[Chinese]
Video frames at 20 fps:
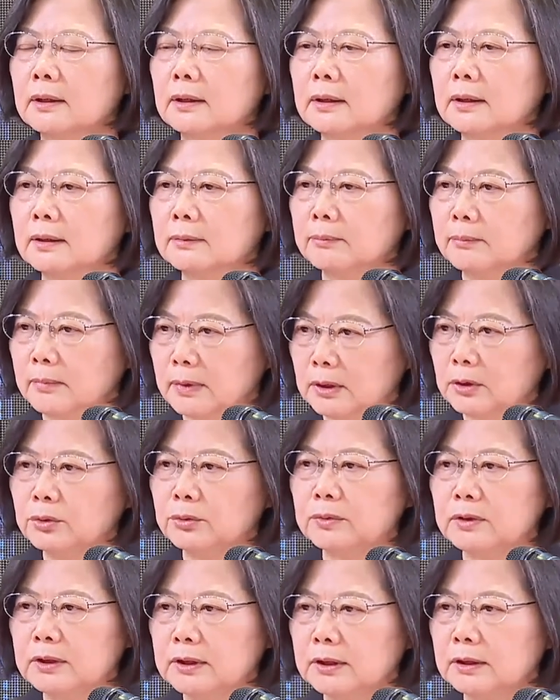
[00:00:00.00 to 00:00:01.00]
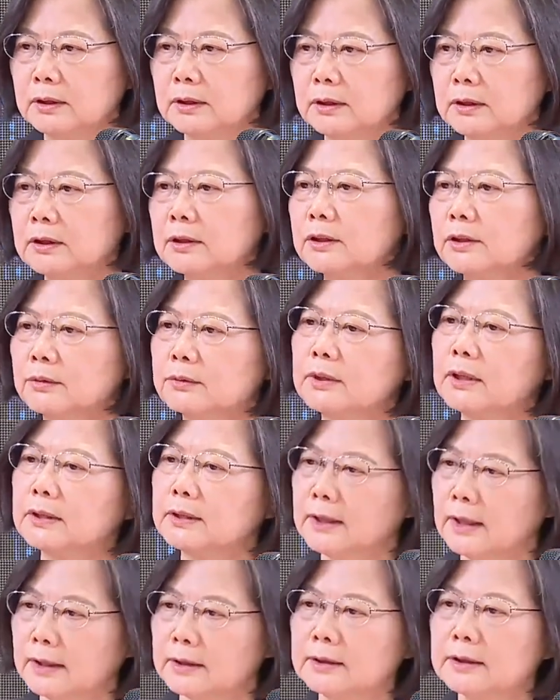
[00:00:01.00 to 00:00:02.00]
跟民主自自由的
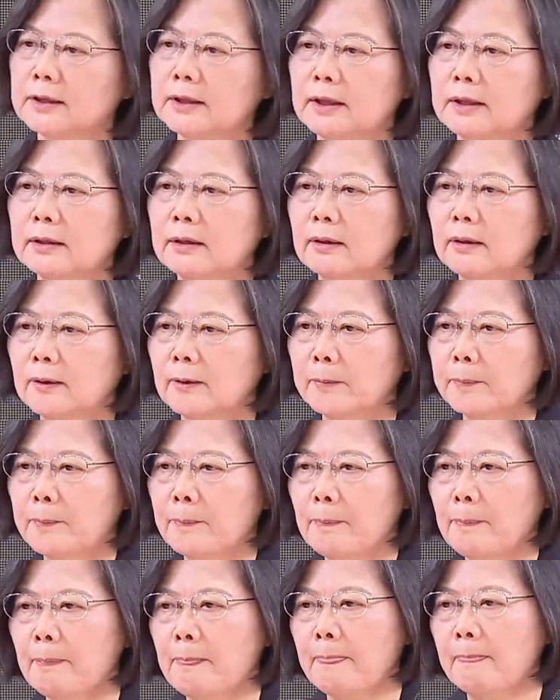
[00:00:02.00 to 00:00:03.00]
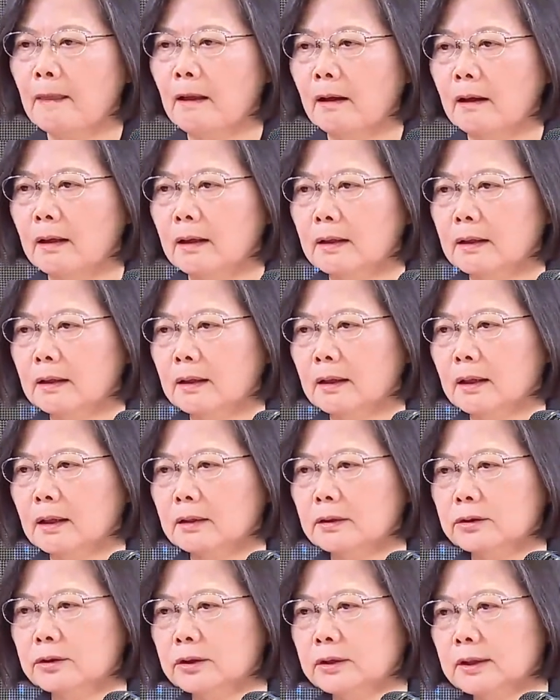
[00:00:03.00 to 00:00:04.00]
前线。好，那
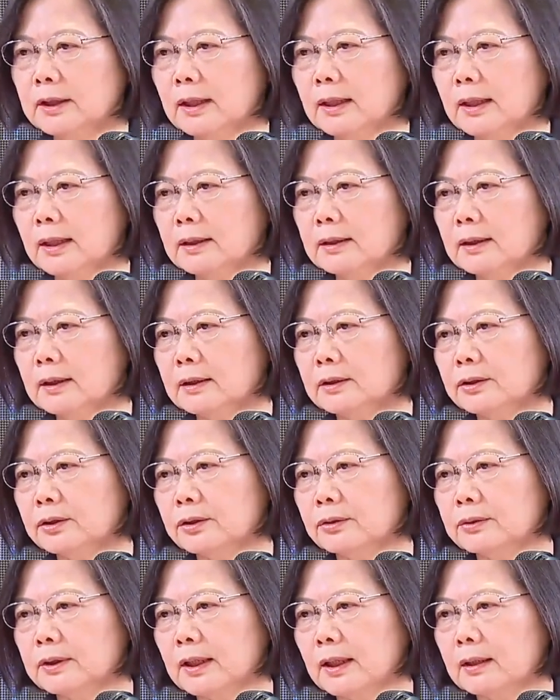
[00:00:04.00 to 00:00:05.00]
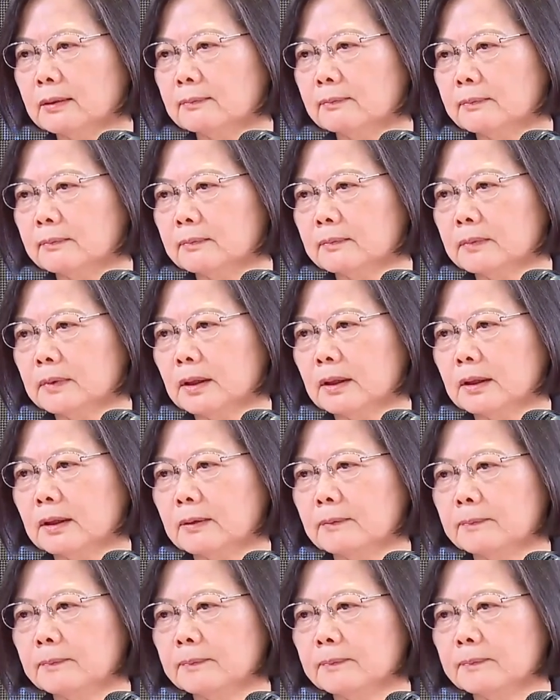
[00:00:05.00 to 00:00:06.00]
就像岸田首相
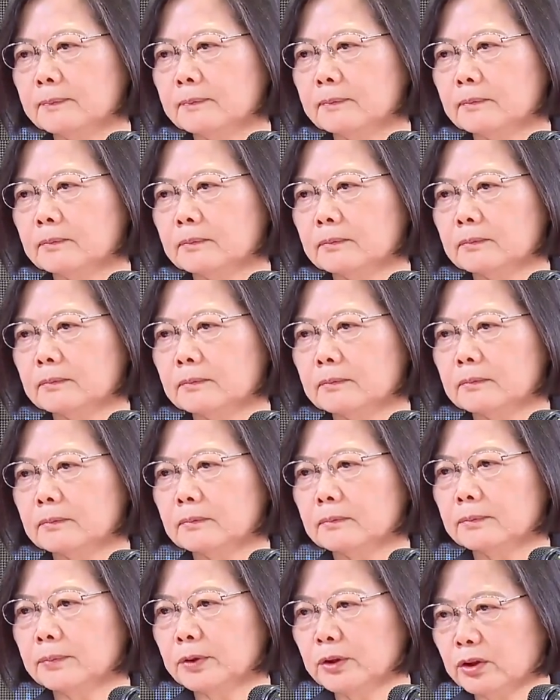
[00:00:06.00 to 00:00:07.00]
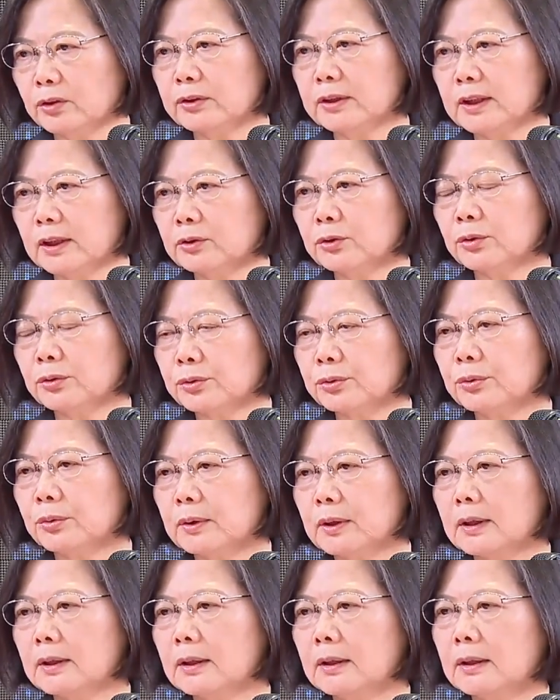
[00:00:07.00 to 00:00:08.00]
嗯不久以前所说
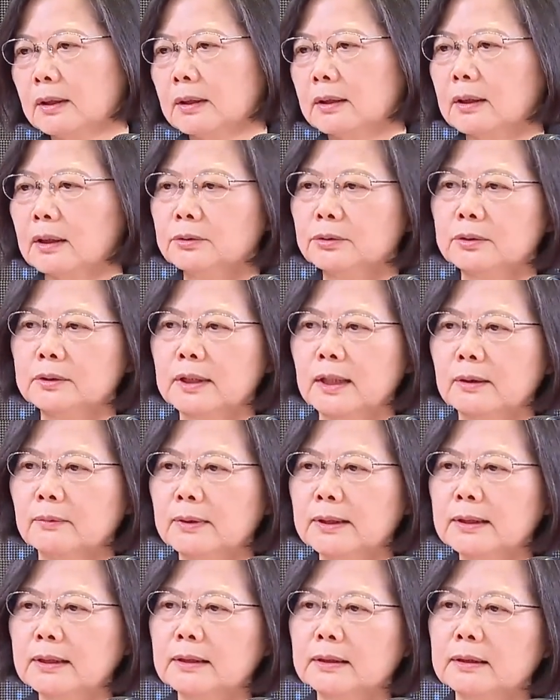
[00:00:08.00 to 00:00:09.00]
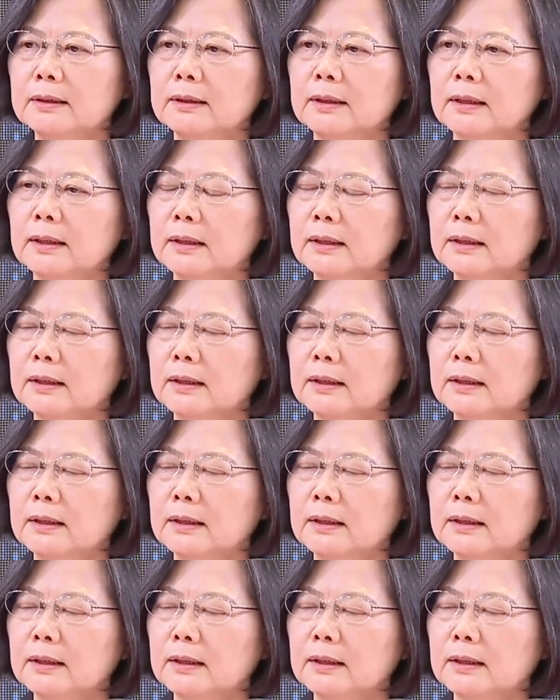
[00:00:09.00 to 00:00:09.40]
的，他说台湾的